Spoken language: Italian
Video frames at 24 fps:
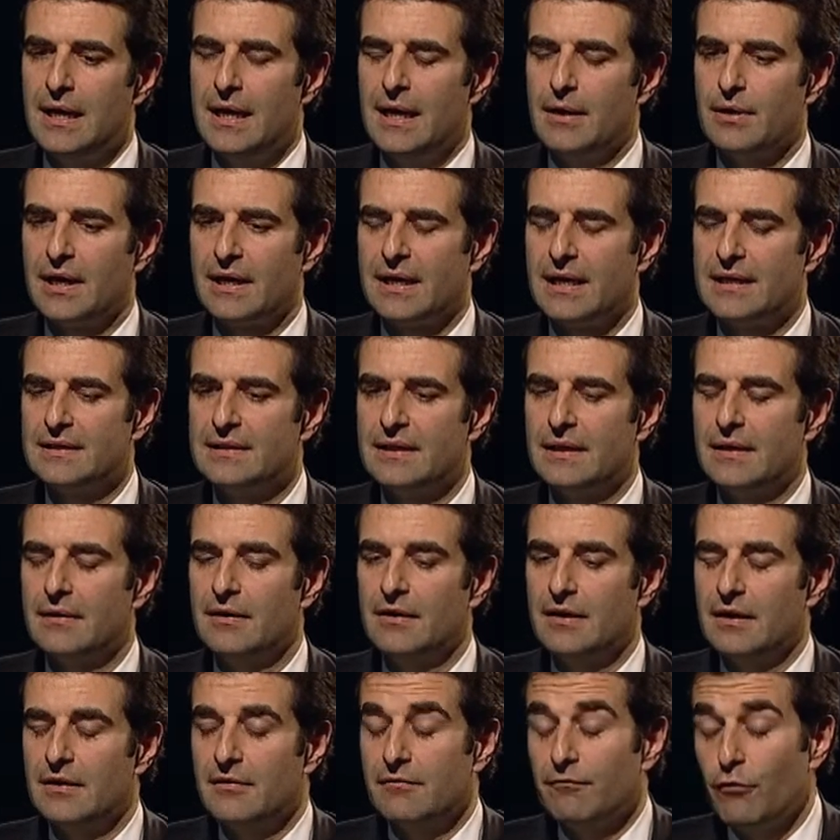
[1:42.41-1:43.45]
una grande
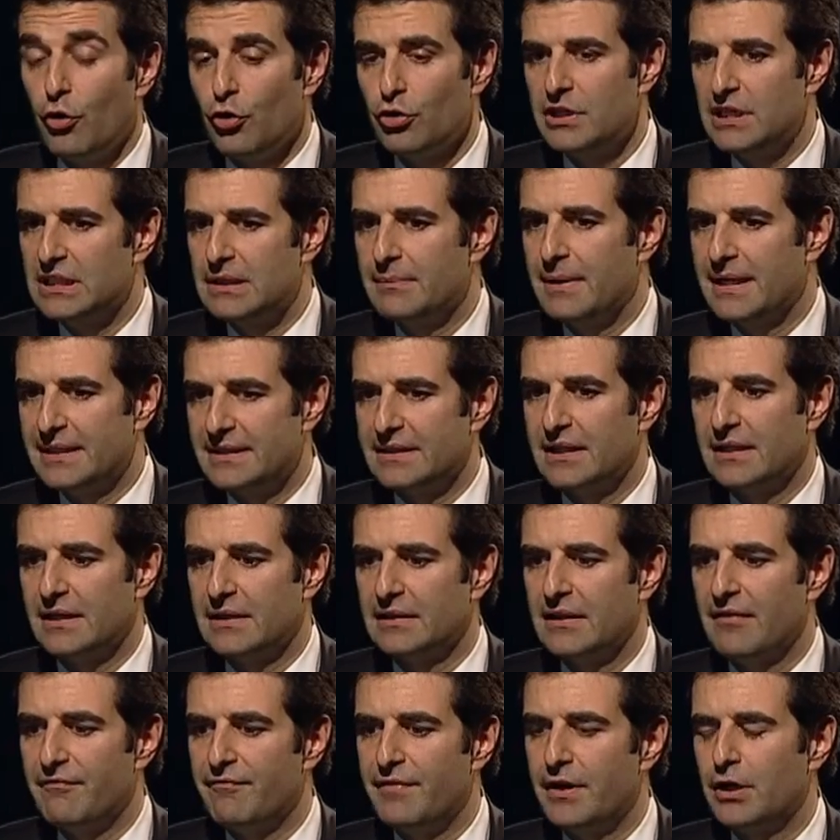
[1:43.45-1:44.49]
eh, voglia di
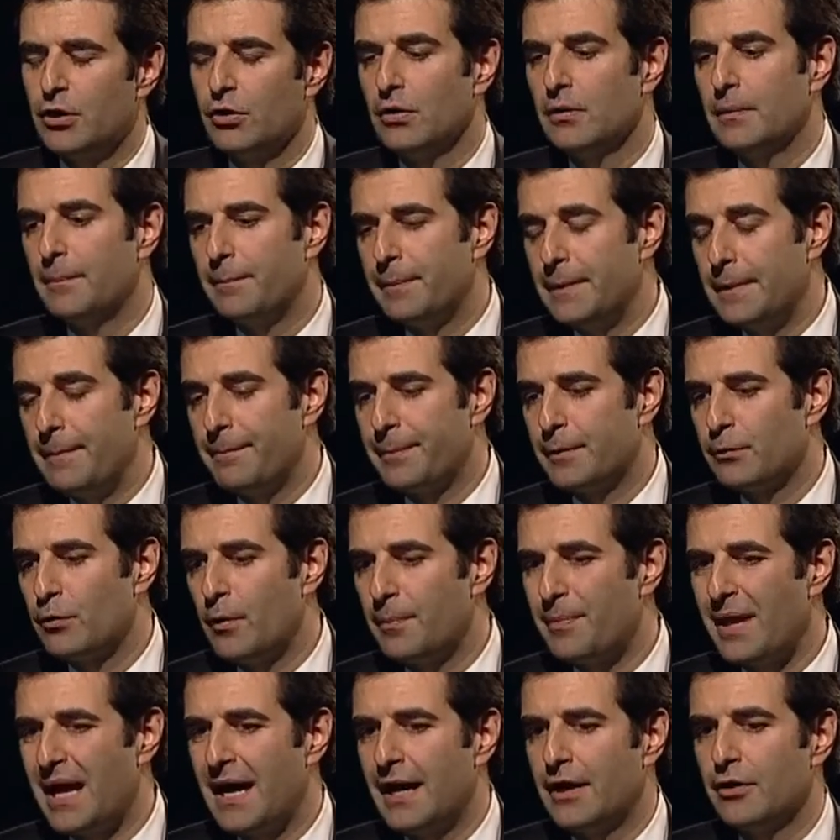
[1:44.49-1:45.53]
mettere davvero in
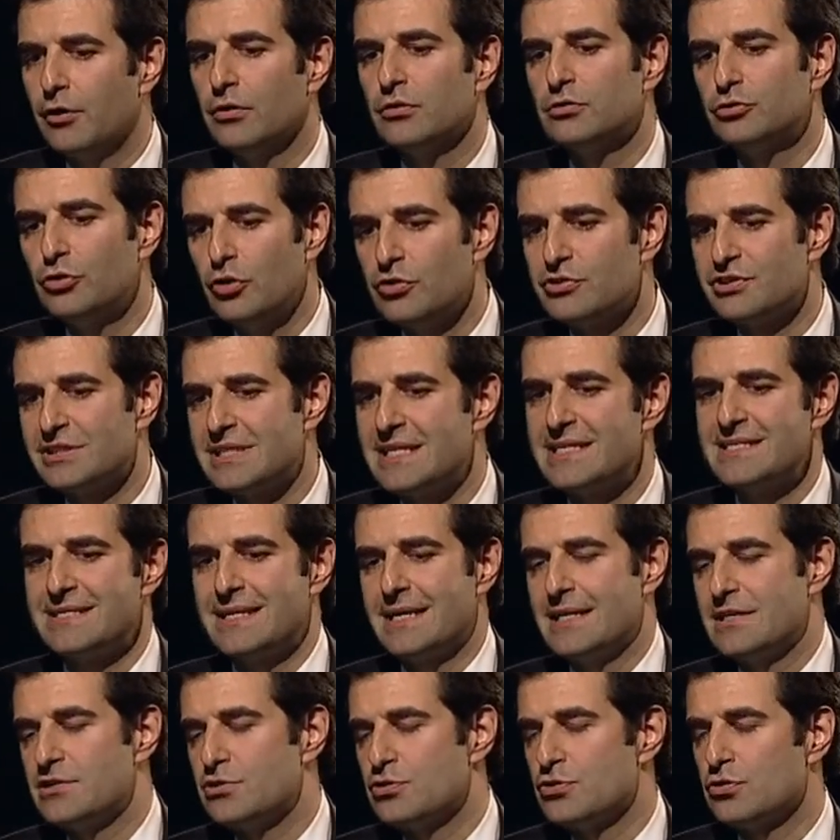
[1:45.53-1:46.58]
primo piano non se
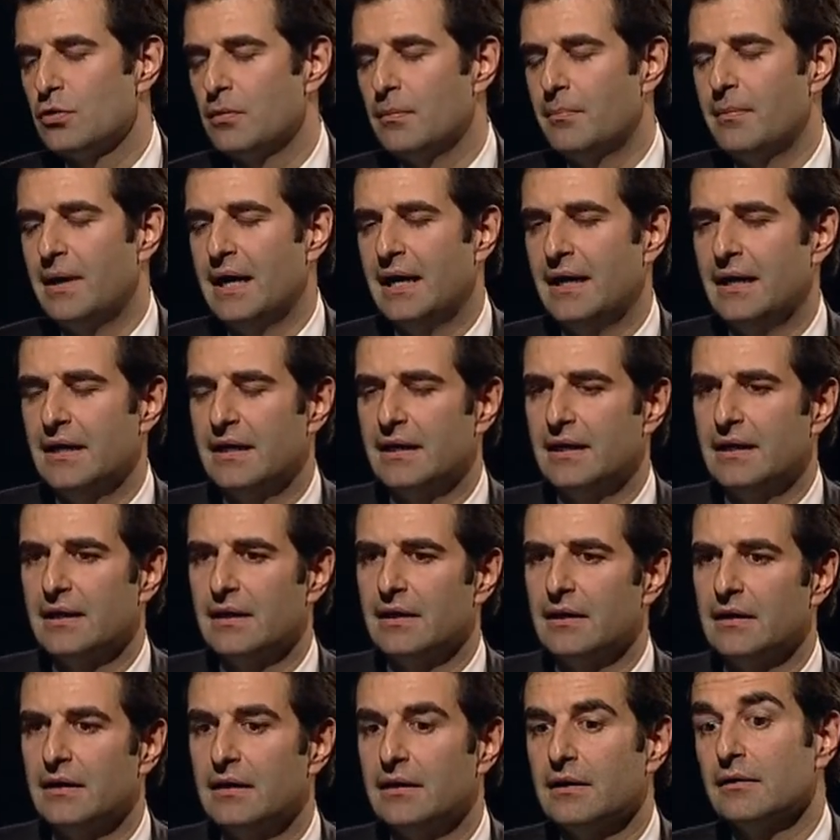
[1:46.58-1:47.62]
stesso
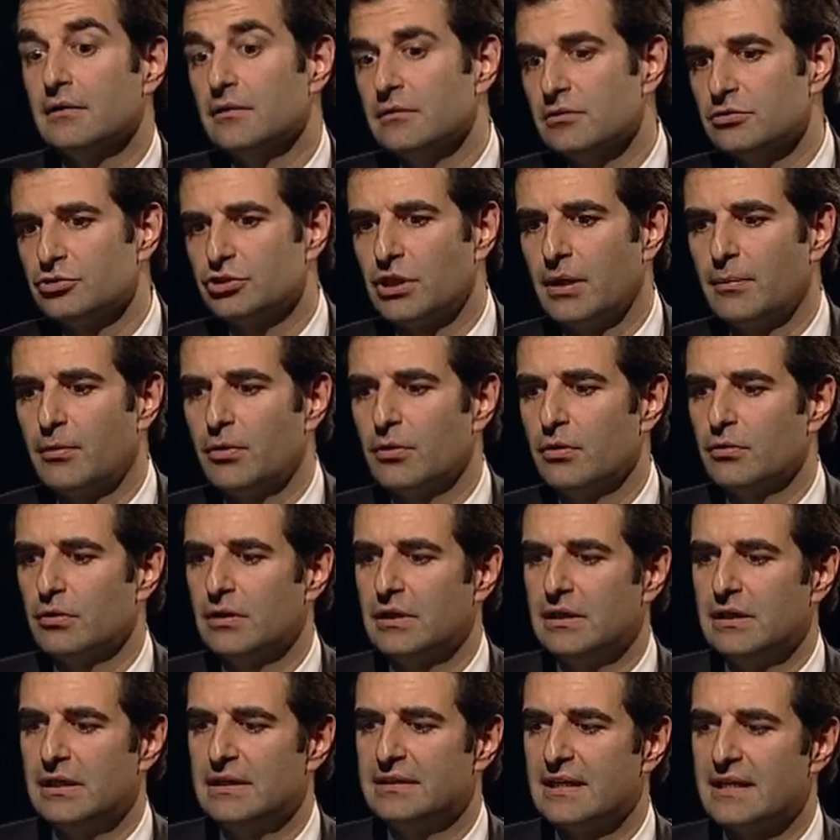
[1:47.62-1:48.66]
ma eh, diciamo,
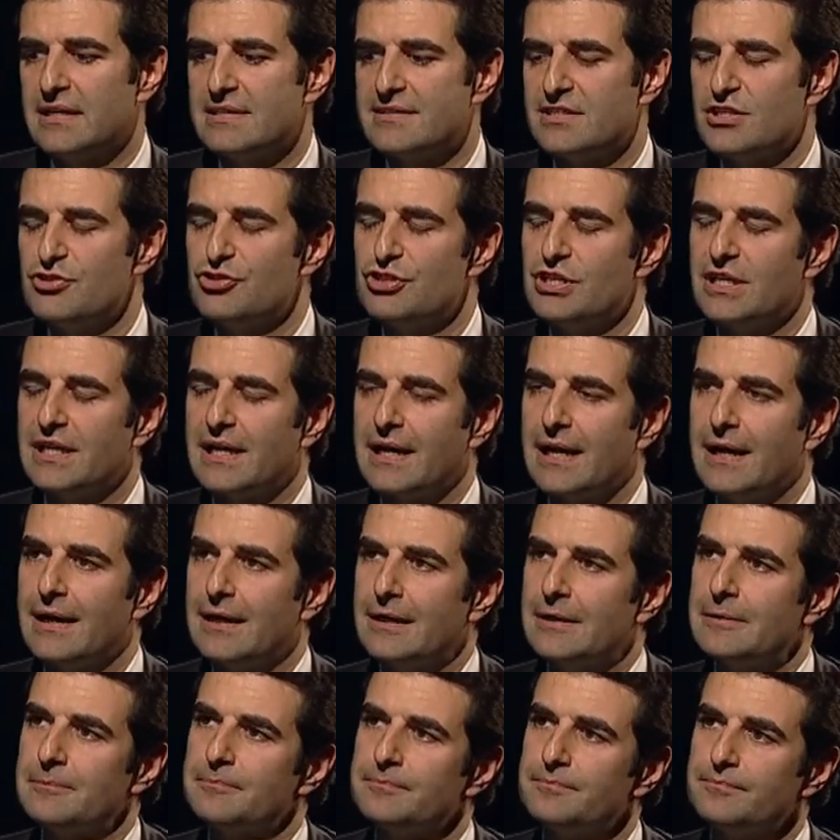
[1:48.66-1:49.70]
l'interesse
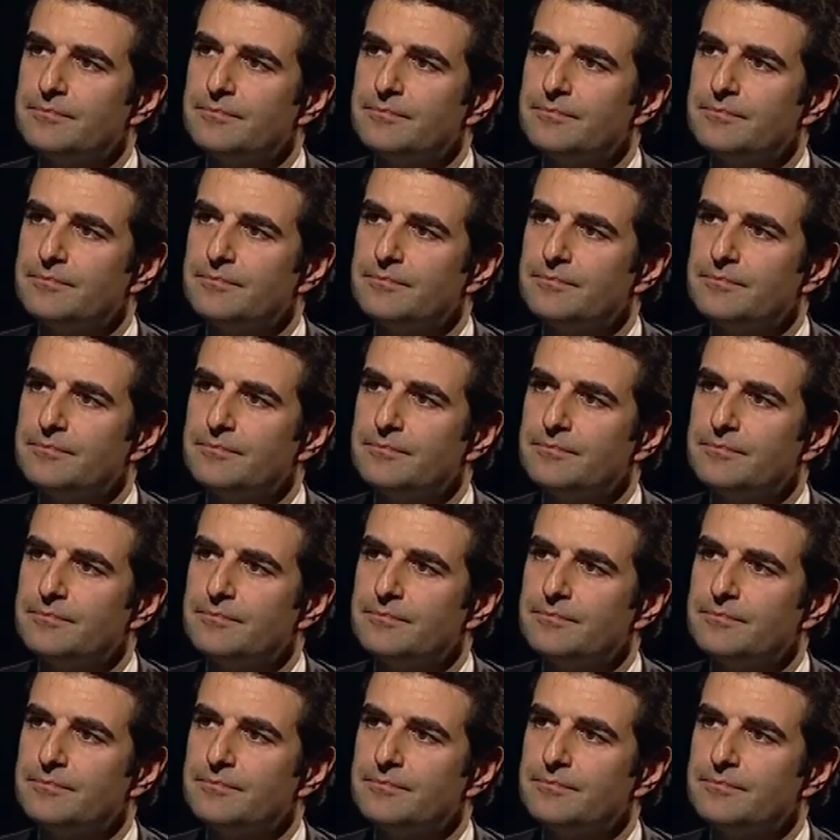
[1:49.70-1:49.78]
generale.